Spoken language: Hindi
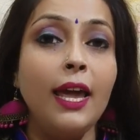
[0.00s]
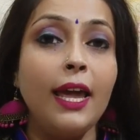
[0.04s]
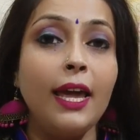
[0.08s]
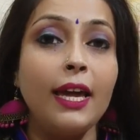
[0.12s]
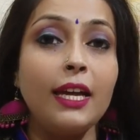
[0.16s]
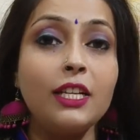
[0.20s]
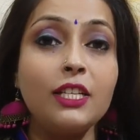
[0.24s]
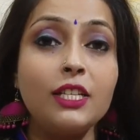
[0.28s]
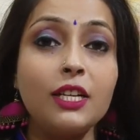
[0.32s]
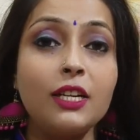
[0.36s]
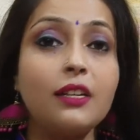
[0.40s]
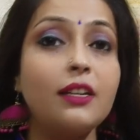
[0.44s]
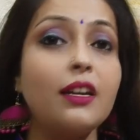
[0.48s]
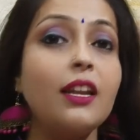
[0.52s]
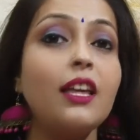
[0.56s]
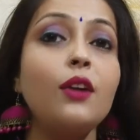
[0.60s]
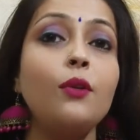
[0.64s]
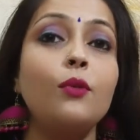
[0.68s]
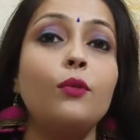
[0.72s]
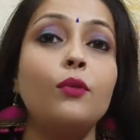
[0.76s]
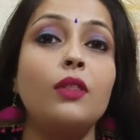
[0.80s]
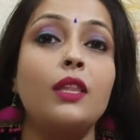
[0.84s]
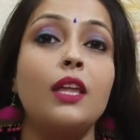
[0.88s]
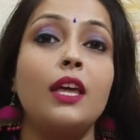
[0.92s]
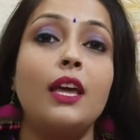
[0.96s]
एक चटनी
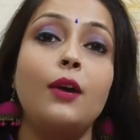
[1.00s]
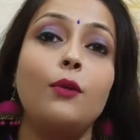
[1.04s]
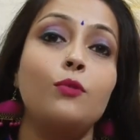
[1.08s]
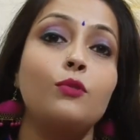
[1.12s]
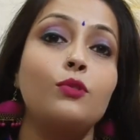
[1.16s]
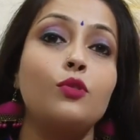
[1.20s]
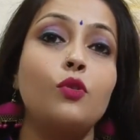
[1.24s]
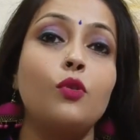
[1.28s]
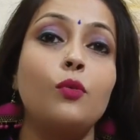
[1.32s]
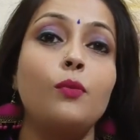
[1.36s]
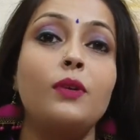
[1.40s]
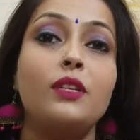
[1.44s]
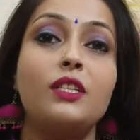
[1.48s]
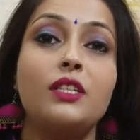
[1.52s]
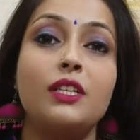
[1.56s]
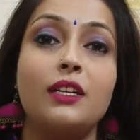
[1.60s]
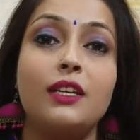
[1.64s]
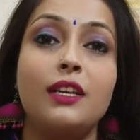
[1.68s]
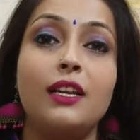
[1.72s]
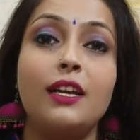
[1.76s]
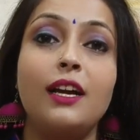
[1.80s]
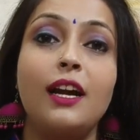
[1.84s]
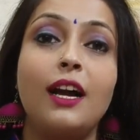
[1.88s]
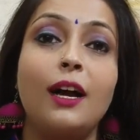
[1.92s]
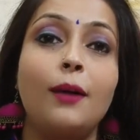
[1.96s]
होती है उसको भी
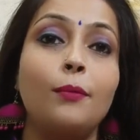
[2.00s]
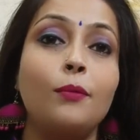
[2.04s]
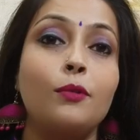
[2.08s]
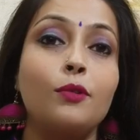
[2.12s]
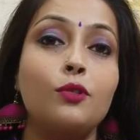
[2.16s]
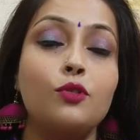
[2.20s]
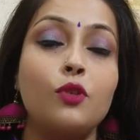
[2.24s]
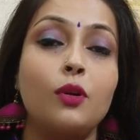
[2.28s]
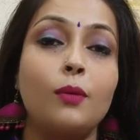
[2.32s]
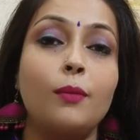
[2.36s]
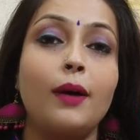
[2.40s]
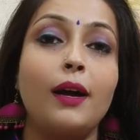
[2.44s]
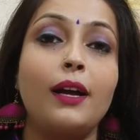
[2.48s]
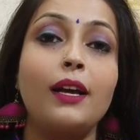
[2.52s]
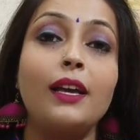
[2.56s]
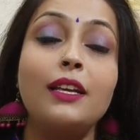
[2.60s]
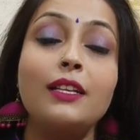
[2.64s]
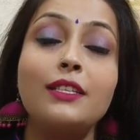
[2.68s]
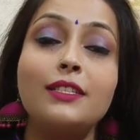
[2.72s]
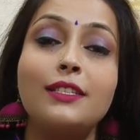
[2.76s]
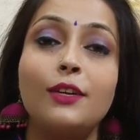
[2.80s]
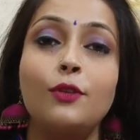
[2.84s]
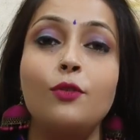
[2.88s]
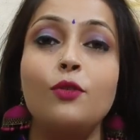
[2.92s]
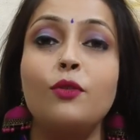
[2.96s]
चखने का आपको सौभाग्य
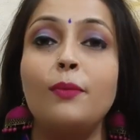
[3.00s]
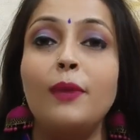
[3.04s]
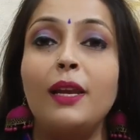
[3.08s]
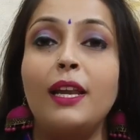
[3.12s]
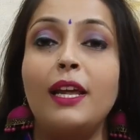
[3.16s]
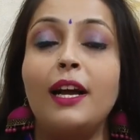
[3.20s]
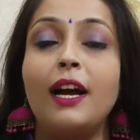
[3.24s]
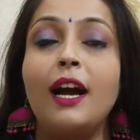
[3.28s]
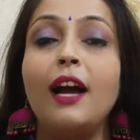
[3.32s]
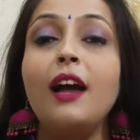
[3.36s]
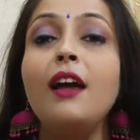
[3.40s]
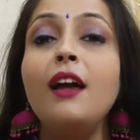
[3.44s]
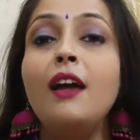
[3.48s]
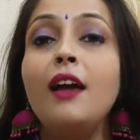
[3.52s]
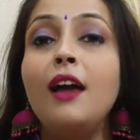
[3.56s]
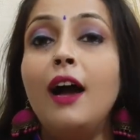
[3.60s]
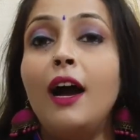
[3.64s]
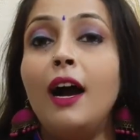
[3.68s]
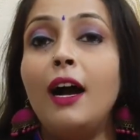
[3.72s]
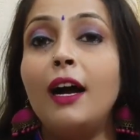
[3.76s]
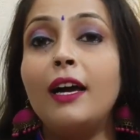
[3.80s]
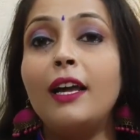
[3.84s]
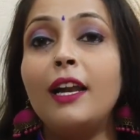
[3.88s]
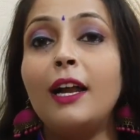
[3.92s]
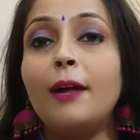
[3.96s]
ज़रूर मिलेगा
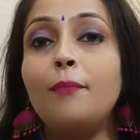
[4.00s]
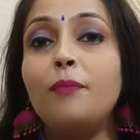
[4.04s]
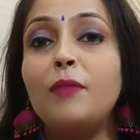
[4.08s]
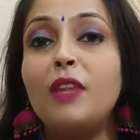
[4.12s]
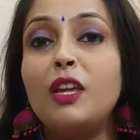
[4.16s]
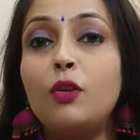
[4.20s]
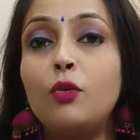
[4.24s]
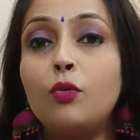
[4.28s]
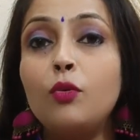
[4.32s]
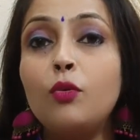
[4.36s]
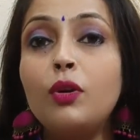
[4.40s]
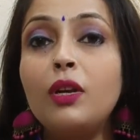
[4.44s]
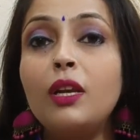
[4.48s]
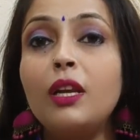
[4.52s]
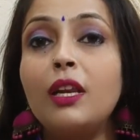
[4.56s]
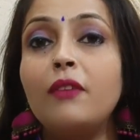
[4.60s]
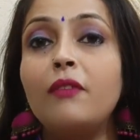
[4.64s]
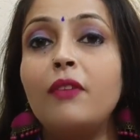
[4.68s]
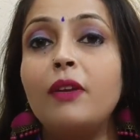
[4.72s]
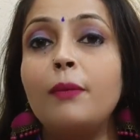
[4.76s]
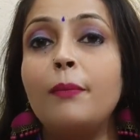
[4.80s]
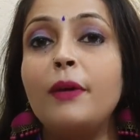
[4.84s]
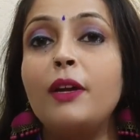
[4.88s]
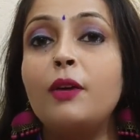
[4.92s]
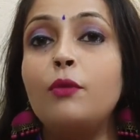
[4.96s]
अगर आपने रूट
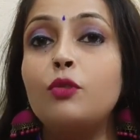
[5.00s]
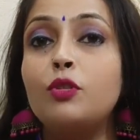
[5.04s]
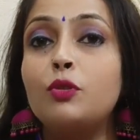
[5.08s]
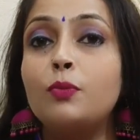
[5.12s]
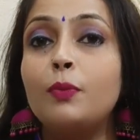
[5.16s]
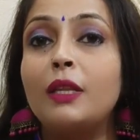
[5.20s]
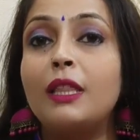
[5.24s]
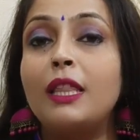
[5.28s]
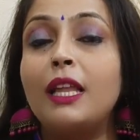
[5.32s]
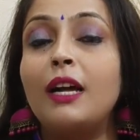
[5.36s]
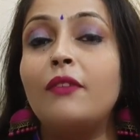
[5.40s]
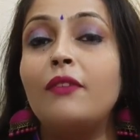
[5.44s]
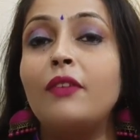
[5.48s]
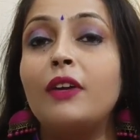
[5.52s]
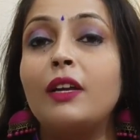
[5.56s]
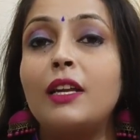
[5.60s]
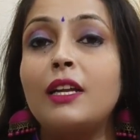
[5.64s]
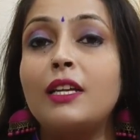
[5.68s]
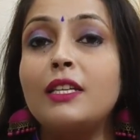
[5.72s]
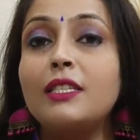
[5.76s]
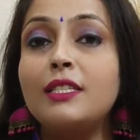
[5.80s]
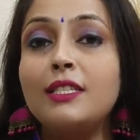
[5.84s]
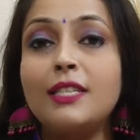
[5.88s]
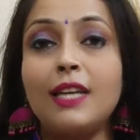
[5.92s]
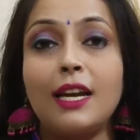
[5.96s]
लेवल पे कुछ बदलाव
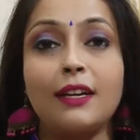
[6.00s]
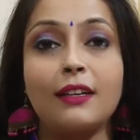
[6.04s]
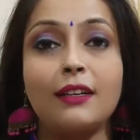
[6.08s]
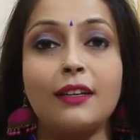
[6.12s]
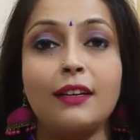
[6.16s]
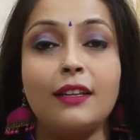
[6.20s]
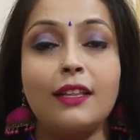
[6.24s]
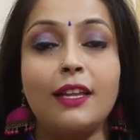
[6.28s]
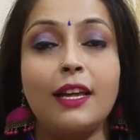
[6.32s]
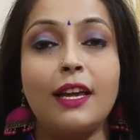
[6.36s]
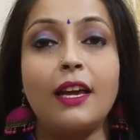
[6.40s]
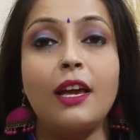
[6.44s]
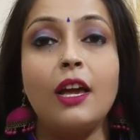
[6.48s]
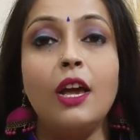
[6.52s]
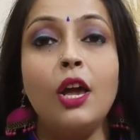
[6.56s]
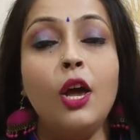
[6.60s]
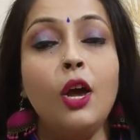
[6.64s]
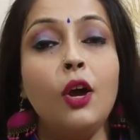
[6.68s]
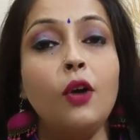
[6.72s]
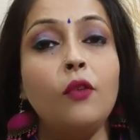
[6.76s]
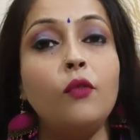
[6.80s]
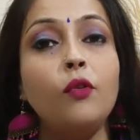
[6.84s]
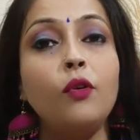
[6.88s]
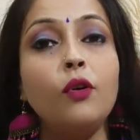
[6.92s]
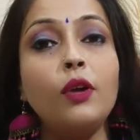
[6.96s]
करना स्टार्ट कर दिए हैं
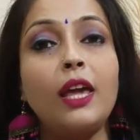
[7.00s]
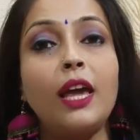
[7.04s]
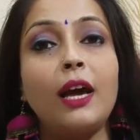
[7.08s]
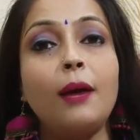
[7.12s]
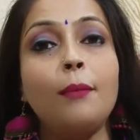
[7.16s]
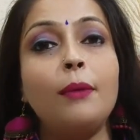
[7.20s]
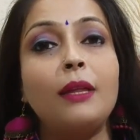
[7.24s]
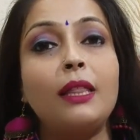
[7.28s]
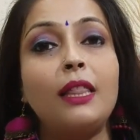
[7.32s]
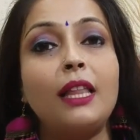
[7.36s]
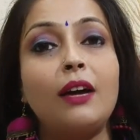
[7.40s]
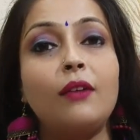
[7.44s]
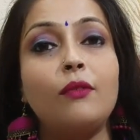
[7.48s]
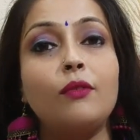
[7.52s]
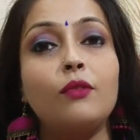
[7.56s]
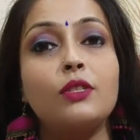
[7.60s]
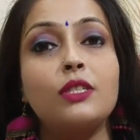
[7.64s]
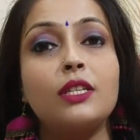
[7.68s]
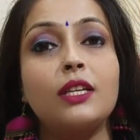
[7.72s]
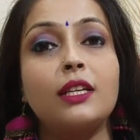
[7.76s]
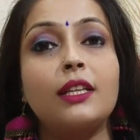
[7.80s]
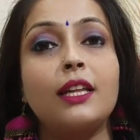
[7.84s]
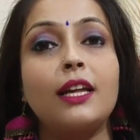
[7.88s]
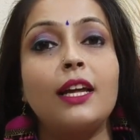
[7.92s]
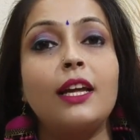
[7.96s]
वो क्या बदलाव हो
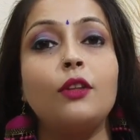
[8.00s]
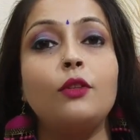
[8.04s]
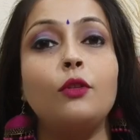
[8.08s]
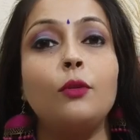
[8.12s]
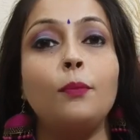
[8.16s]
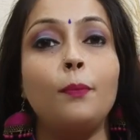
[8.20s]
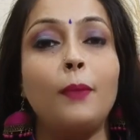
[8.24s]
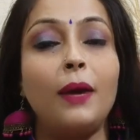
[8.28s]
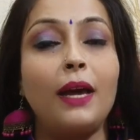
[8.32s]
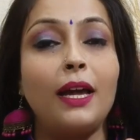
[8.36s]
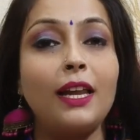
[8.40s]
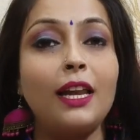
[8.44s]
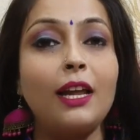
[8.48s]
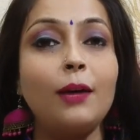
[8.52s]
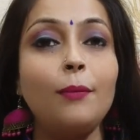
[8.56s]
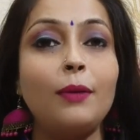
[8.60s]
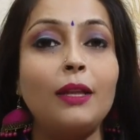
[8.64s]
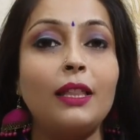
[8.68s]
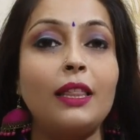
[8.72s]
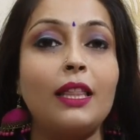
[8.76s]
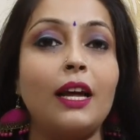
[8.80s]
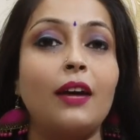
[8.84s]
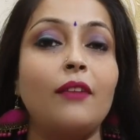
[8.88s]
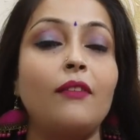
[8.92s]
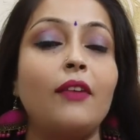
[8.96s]
सकते हैं तो पहला
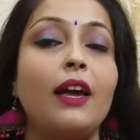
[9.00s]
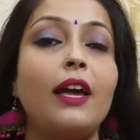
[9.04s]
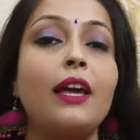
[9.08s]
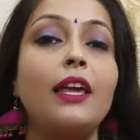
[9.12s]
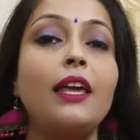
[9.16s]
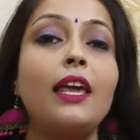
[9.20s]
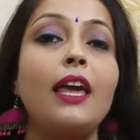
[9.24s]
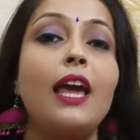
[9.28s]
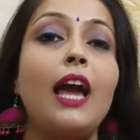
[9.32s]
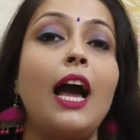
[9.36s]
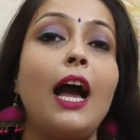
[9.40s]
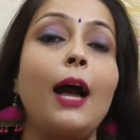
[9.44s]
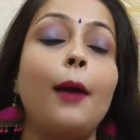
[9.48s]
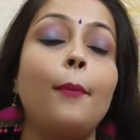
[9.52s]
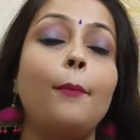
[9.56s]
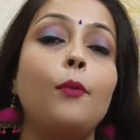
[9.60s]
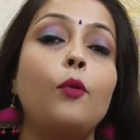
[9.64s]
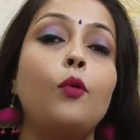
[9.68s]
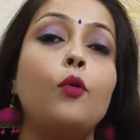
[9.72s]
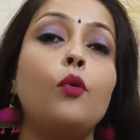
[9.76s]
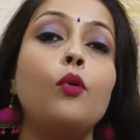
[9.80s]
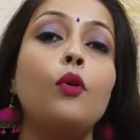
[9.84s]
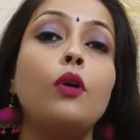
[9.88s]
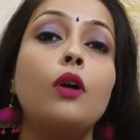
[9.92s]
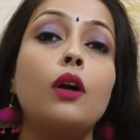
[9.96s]
बदलाव है कि
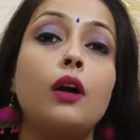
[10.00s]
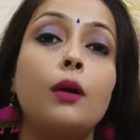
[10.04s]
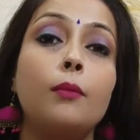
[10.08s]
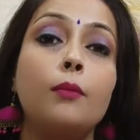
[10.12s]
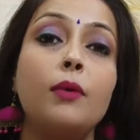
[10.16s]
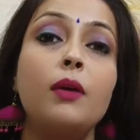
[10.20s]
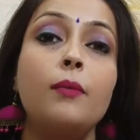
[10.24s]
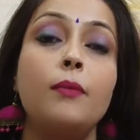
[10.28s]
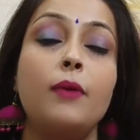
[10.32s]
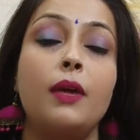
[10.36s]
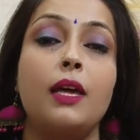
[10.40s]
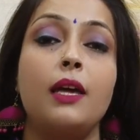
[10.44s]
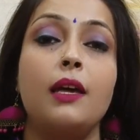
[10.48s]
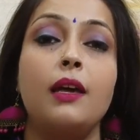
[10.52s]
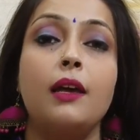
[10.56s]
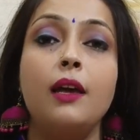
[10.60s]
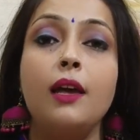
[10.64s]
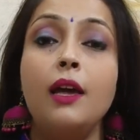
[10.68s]
आपको कभी भी